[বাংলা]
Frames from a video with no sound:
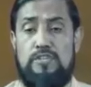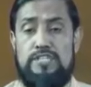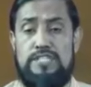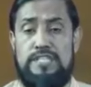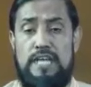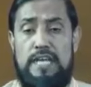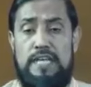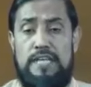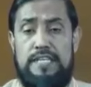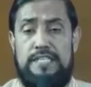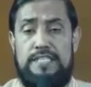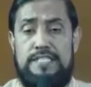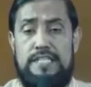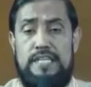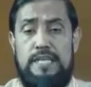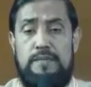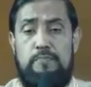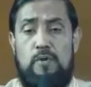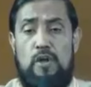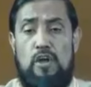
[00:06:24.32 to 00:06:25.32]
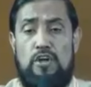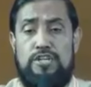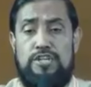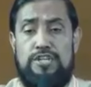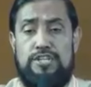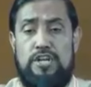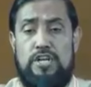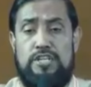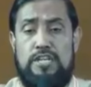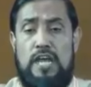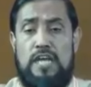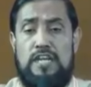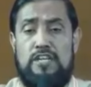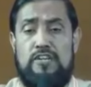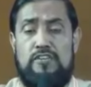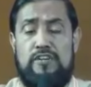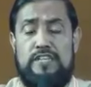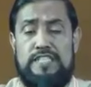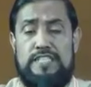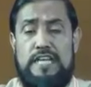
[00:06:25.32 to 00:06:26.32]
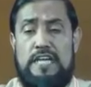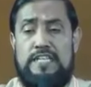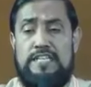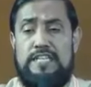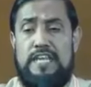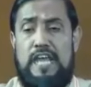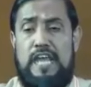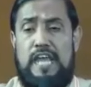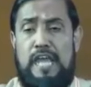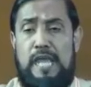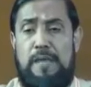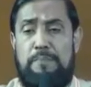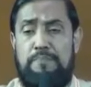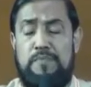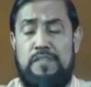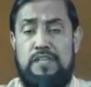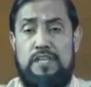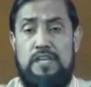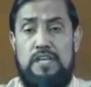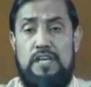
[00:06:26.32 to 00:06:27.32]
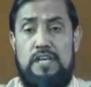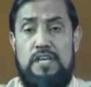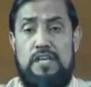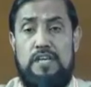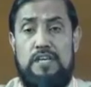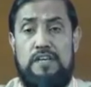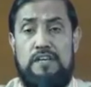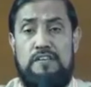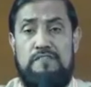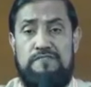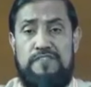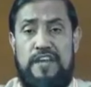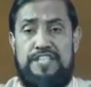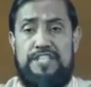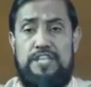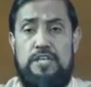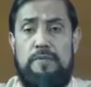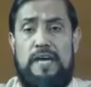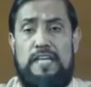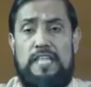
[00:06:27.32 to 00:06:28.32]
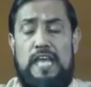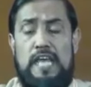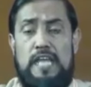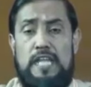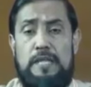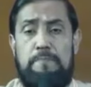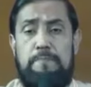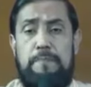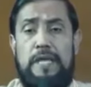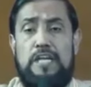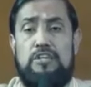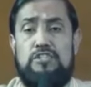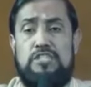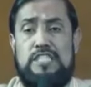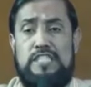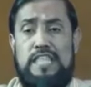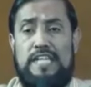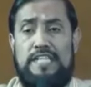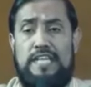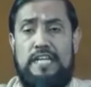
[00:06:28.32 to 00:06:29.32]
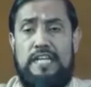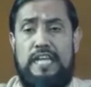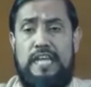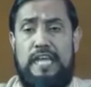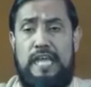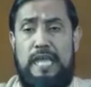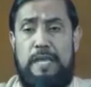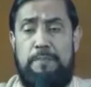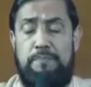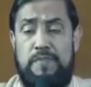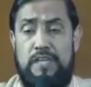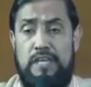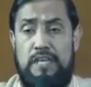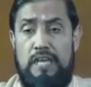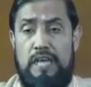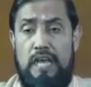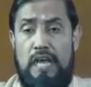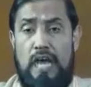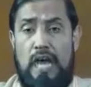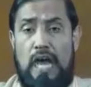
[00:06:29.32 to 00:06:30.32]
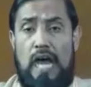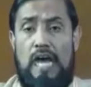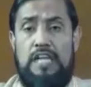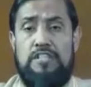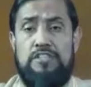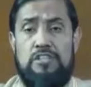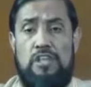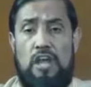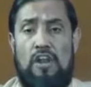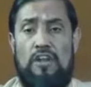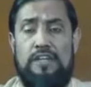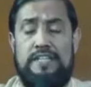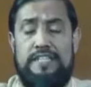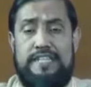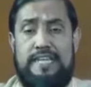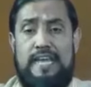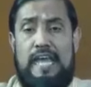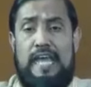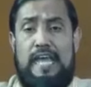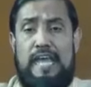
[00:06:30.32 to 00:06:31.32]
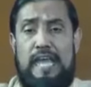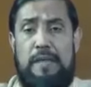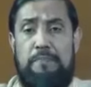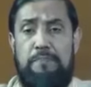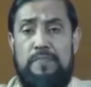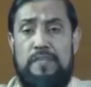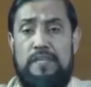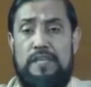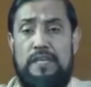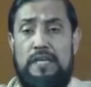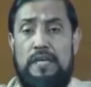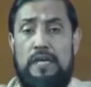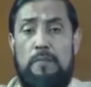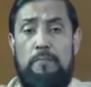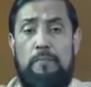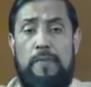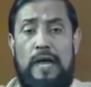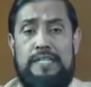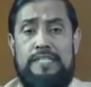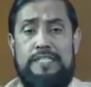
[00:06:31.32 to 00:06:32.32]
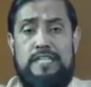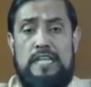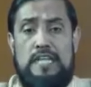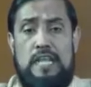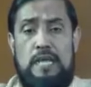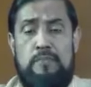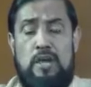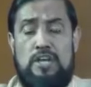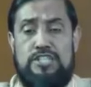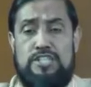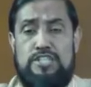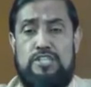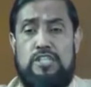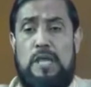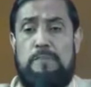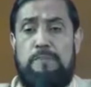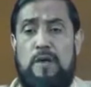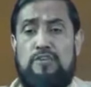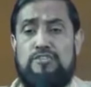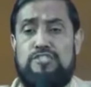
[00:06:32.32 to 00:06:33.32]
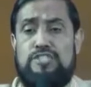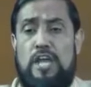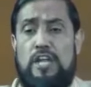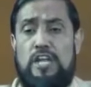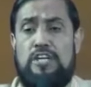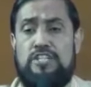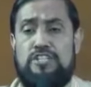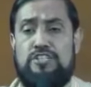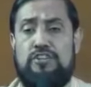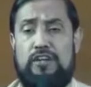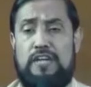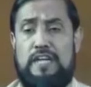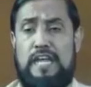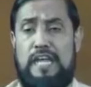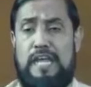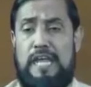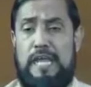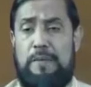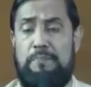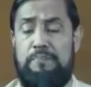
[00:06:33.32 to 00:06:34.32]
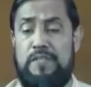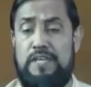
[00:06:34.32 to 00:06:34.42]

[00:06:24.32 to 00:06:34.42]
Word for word: আবু সাইদ যিনি বুক শটান করে দাঁড়িয়ে ফেসিবাদের বিরুদ্ধে যিনি আন্দোলনকে মাঞ্জিলে মকসুদে পৌঁছানোর জন্য